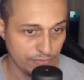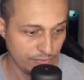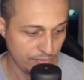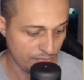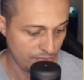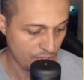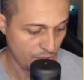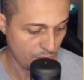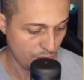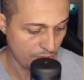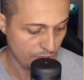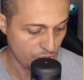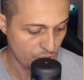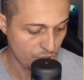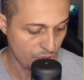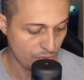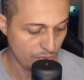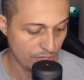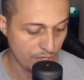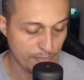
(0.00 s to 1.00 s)
ver quanto
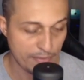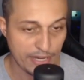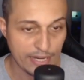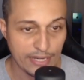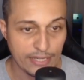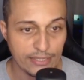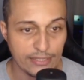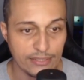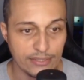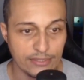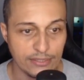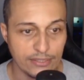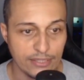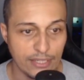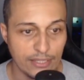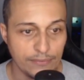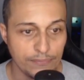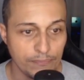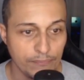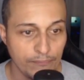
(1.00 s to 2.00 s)
chegou na minha carteira,
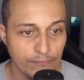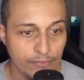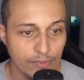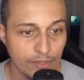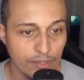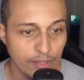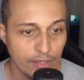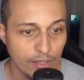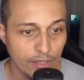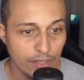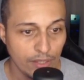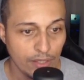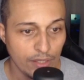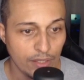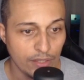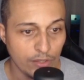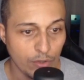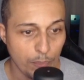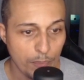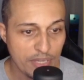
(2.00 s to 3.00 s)
tá?
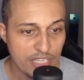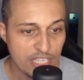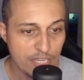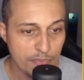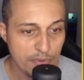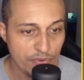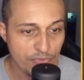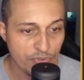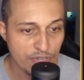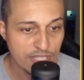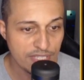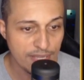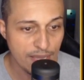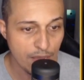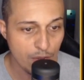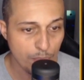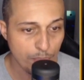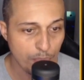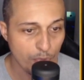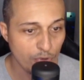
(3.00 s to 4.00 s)
Então perceba que foi
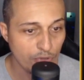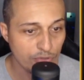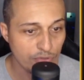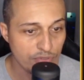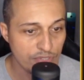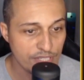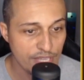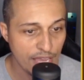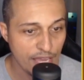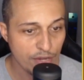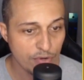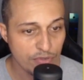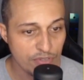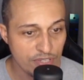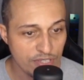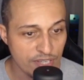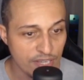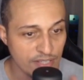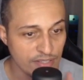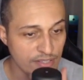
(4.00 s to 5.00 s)

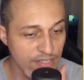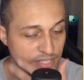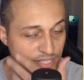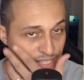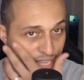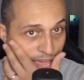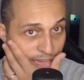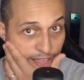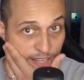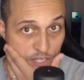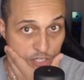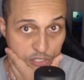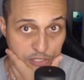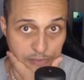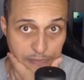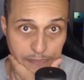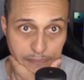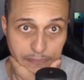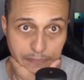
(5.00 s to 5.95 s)
0.0107